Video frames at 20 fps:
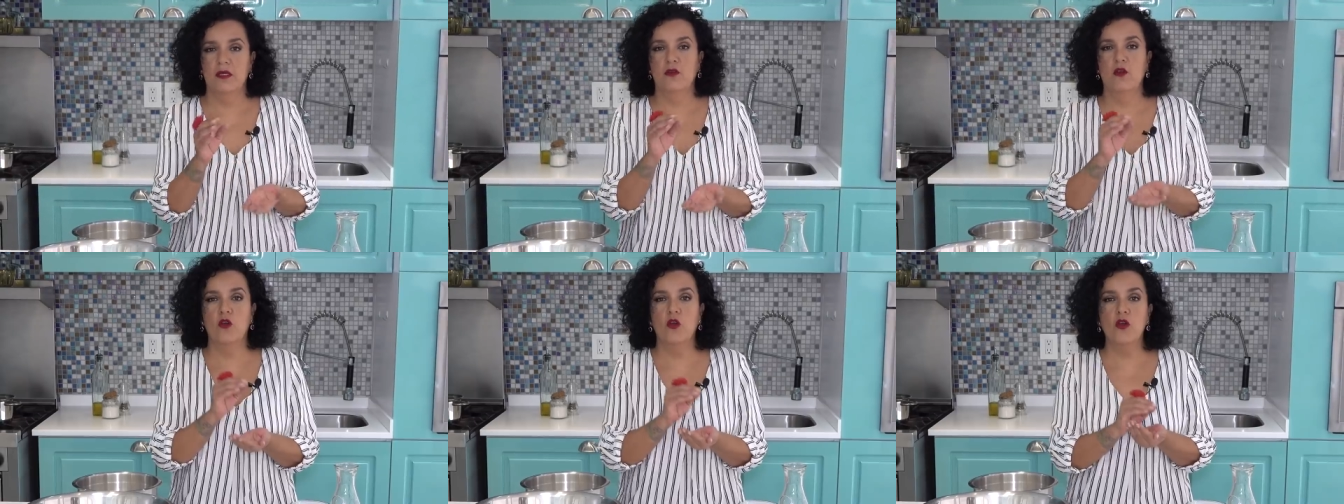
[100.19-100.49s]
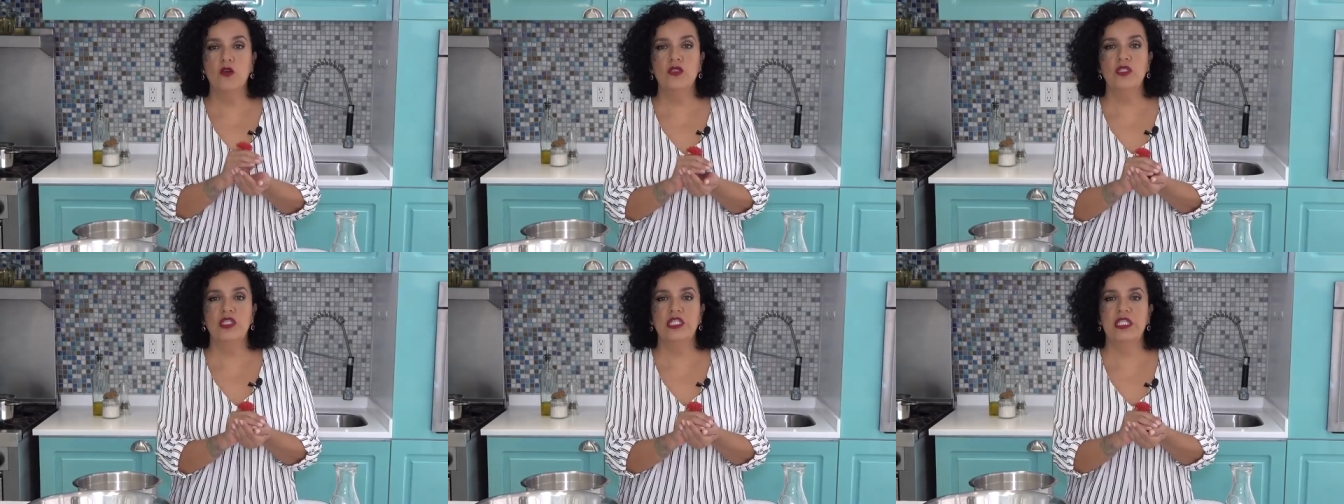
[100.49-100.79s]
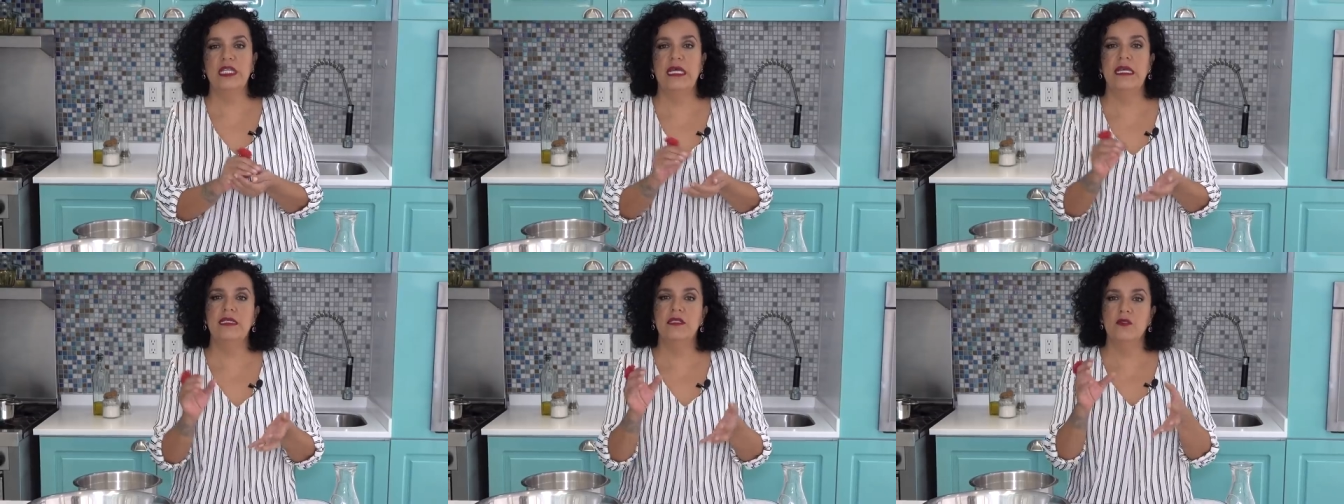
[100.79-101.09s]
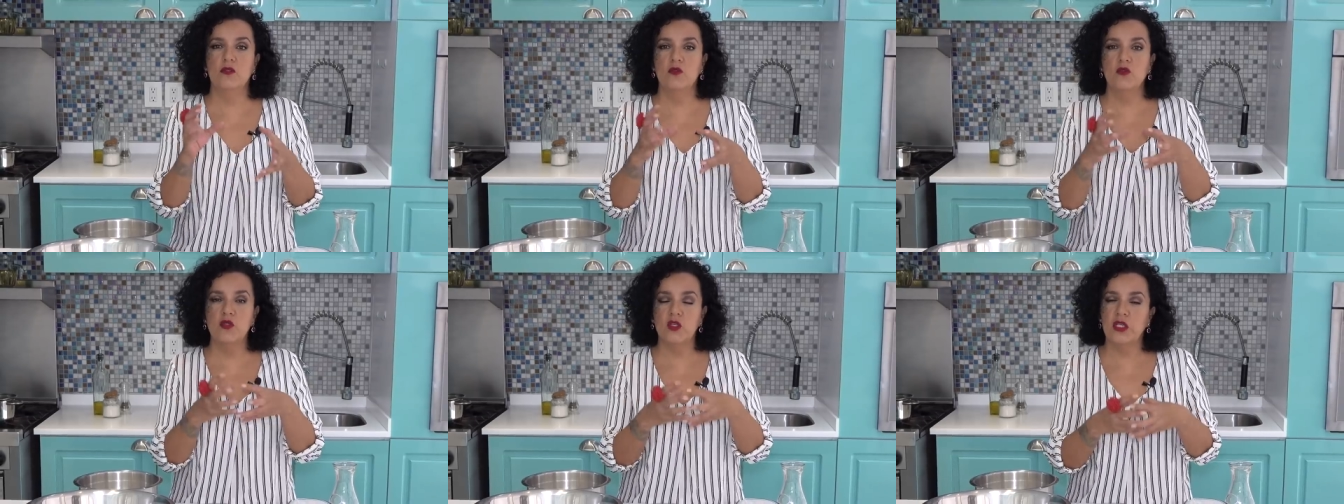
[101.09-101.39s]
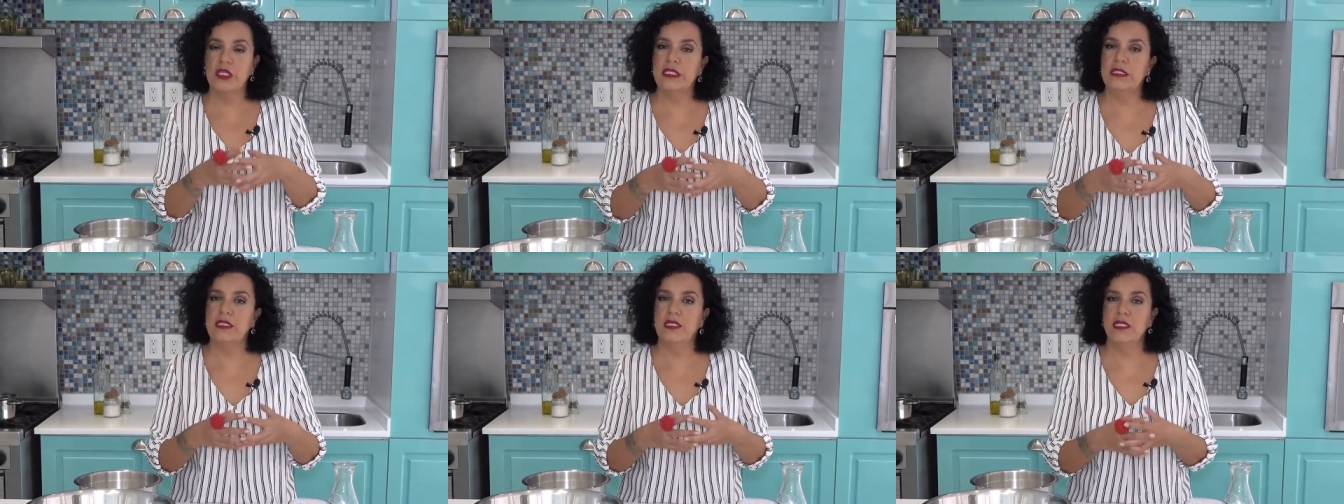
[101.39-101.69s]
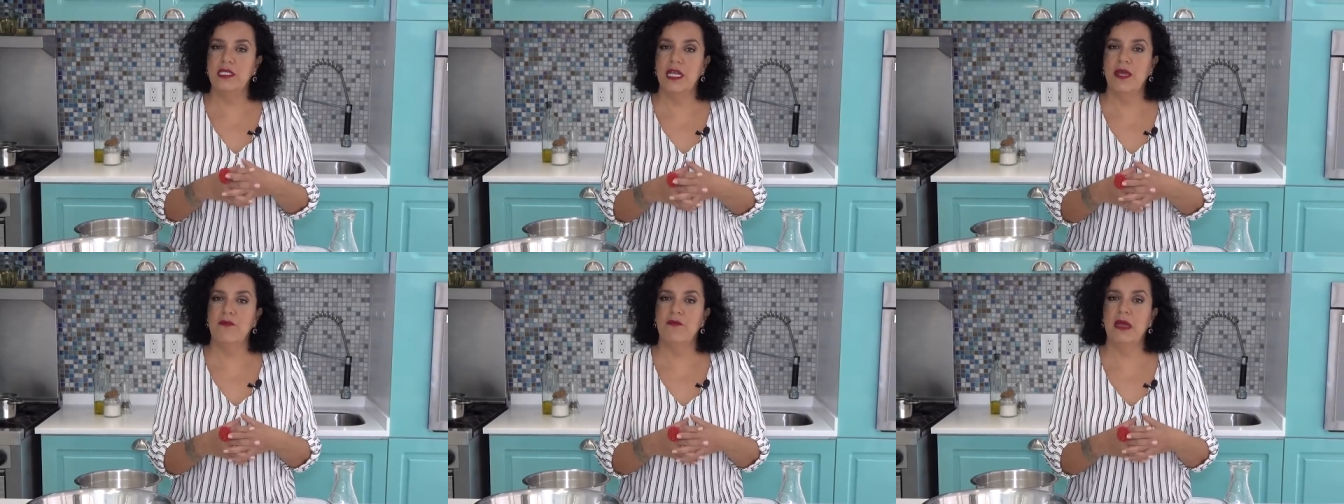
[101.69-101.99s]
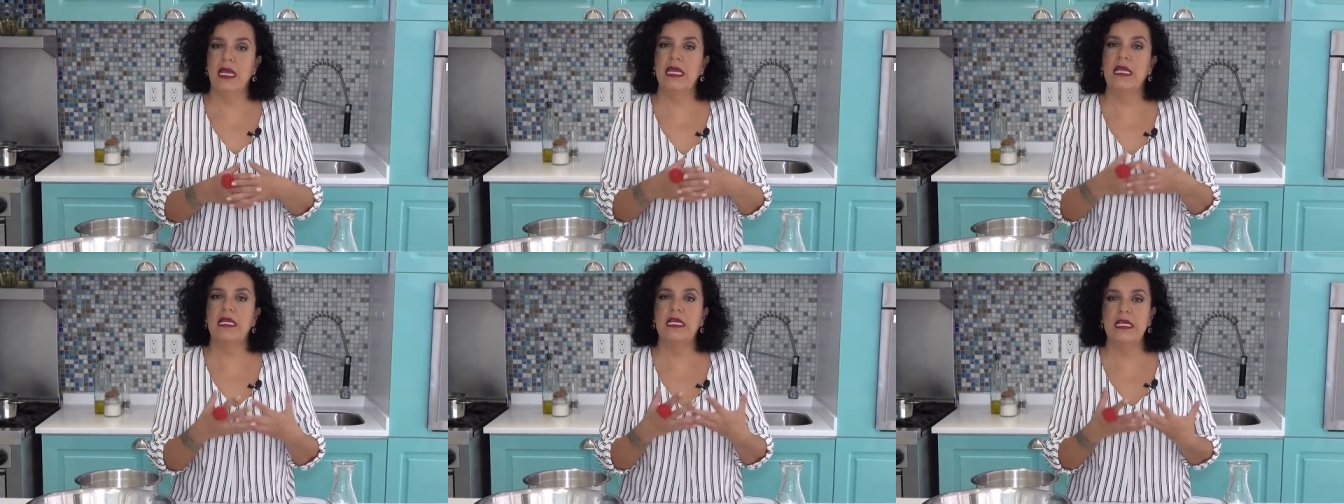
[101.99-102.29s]
conchas, uno que se
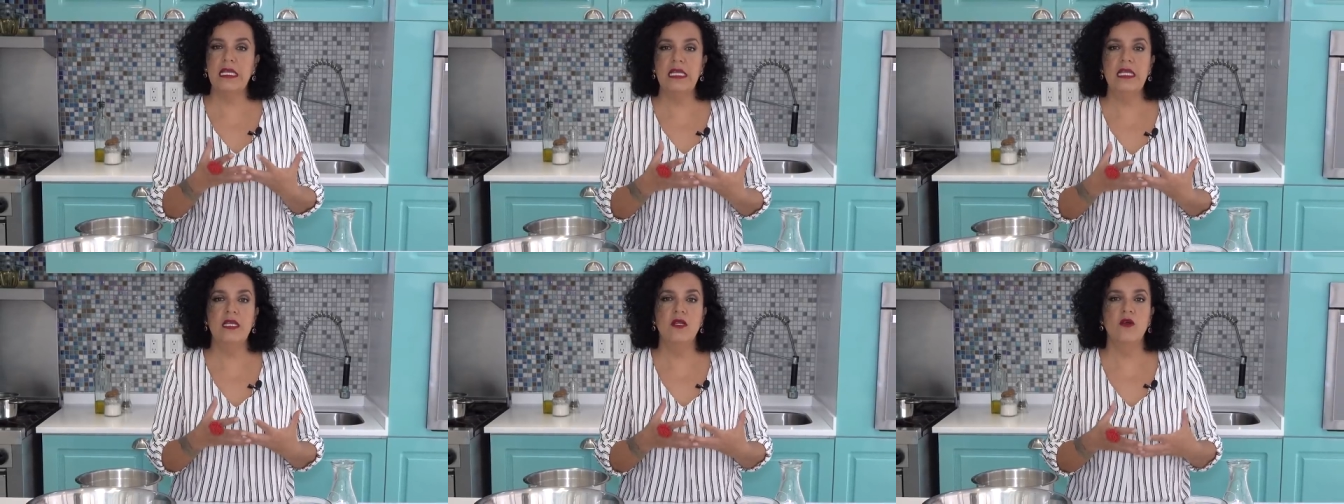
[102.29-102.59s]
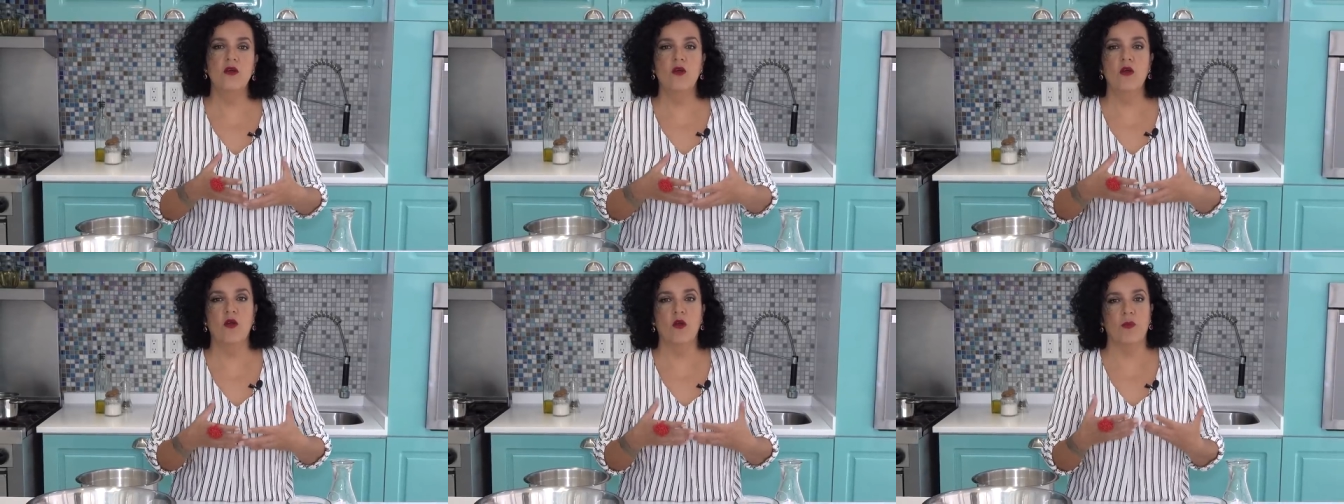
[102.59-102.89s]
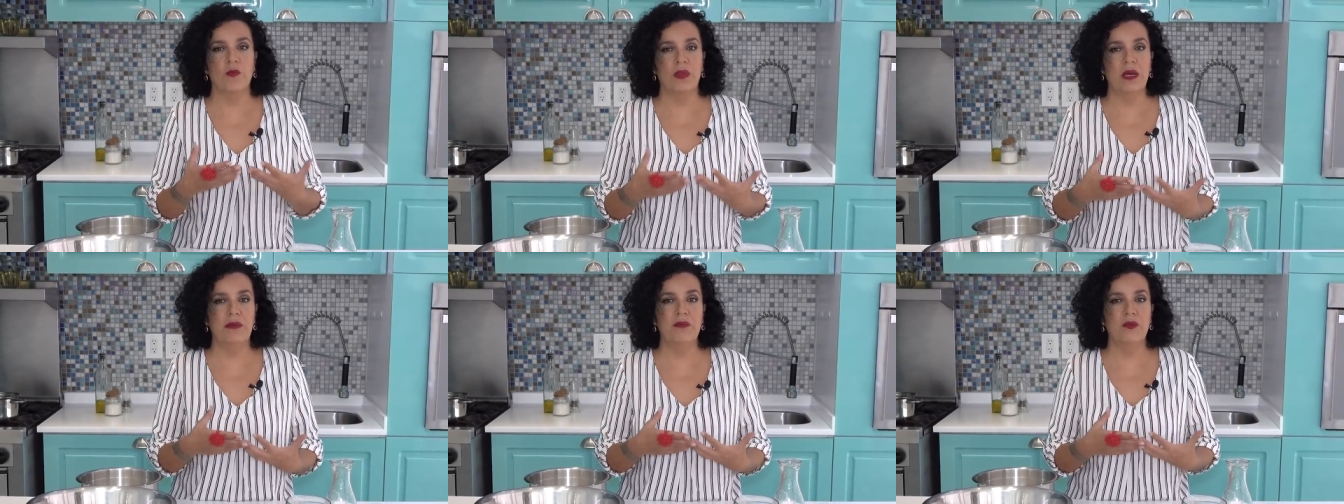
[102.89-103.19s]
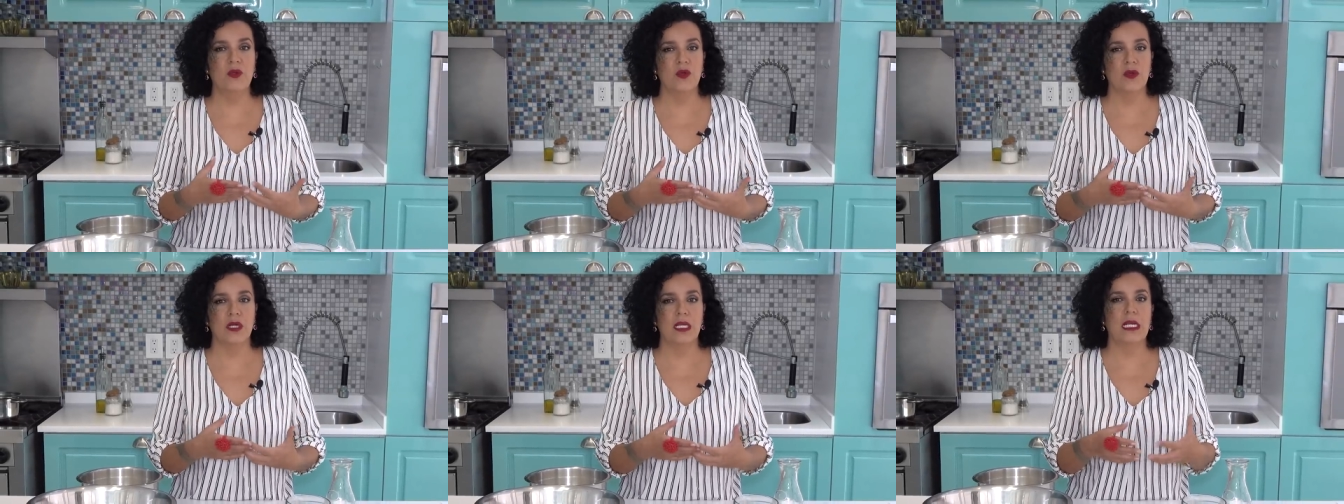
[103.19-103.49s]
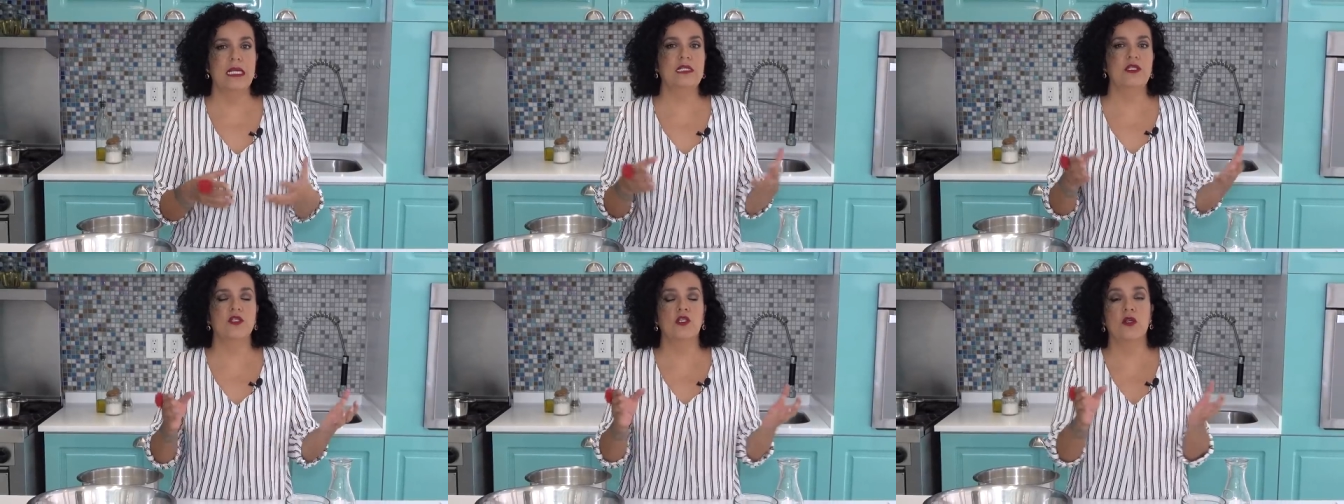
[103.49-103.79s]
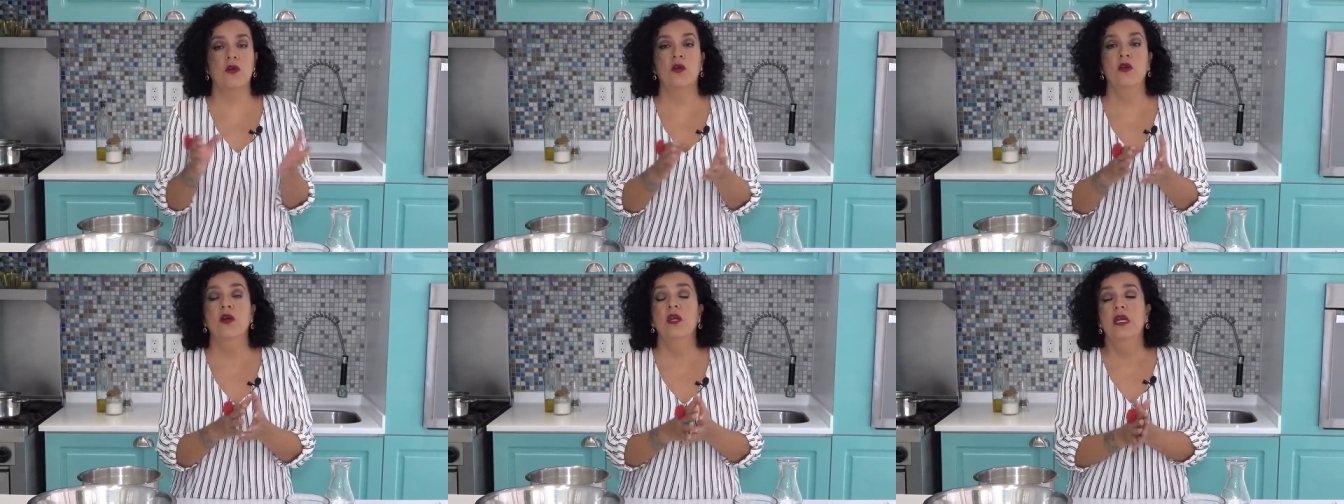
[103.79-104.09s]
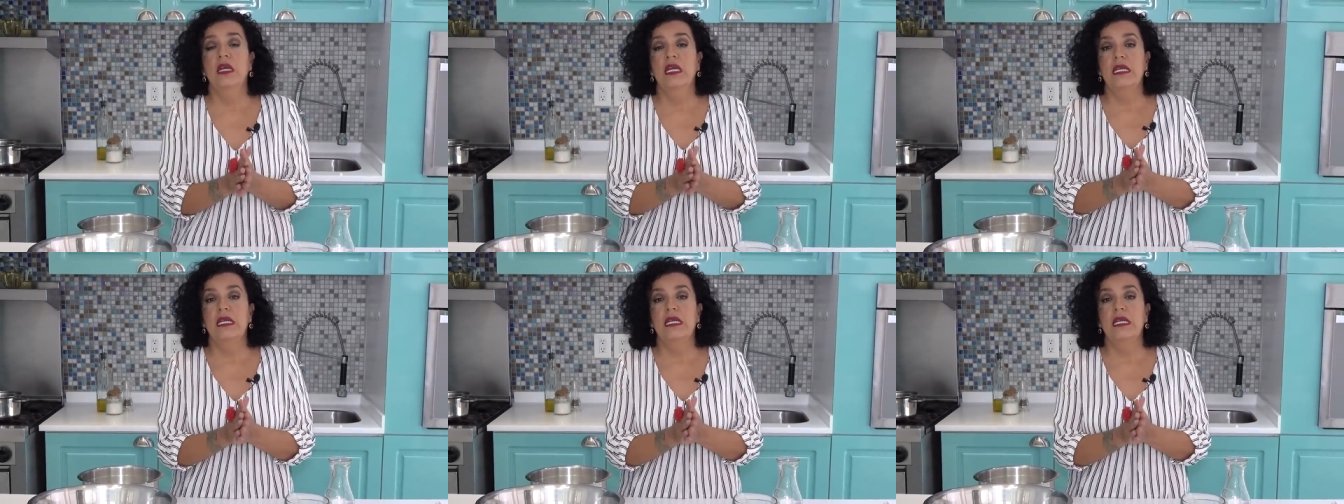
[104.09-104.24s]
llama gringo o pan borracho